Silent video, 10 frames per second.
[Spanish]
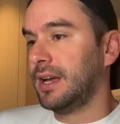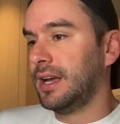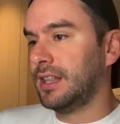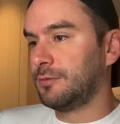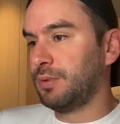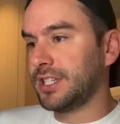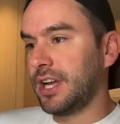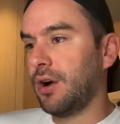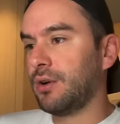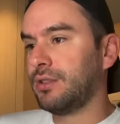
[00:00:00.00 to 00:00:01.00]
Eh,
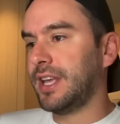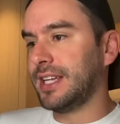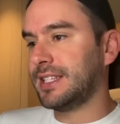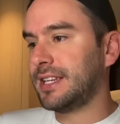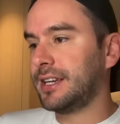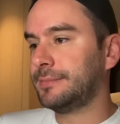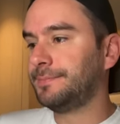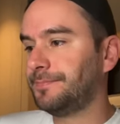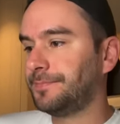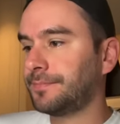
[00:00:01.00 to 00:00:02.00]
después Autodesk.
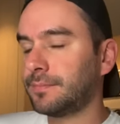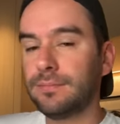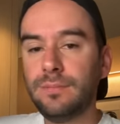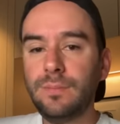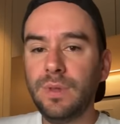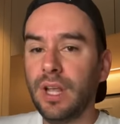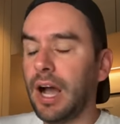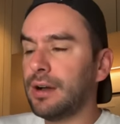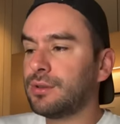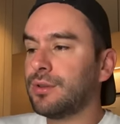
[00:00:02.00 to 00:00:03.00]

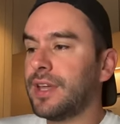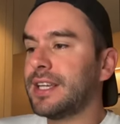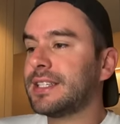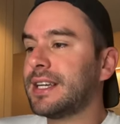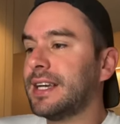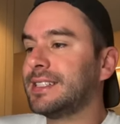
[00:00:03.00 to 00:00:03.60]
Autodesk